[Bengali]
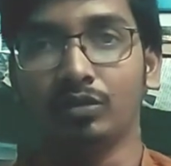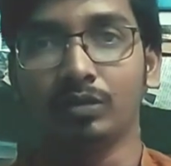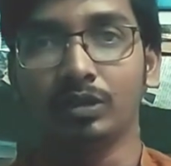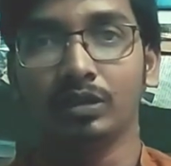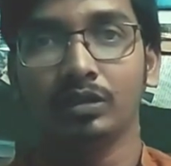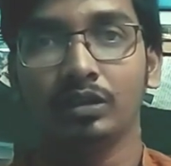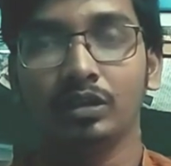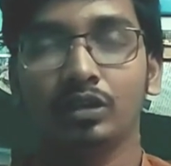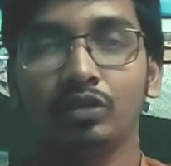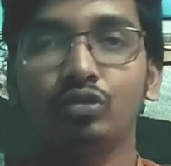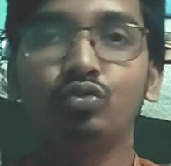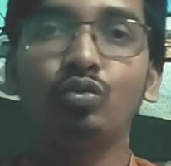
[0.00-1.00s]
করবে
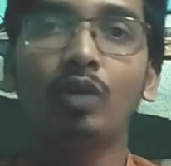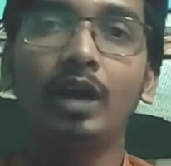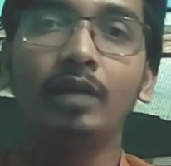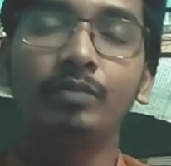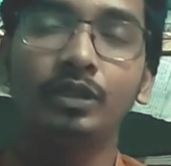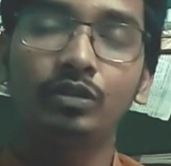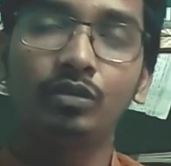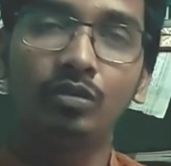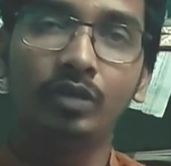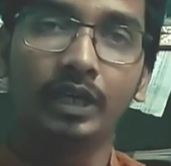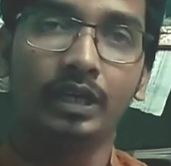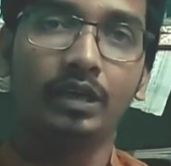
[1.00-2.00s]
তো চুয়াড়
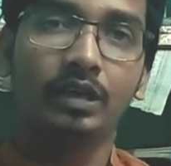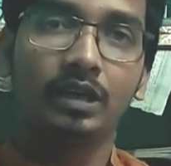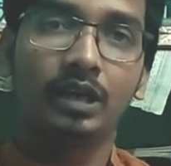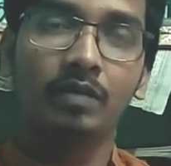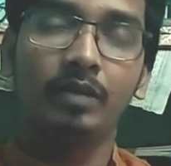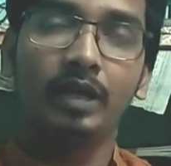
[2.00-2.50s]
বিদ্রোহের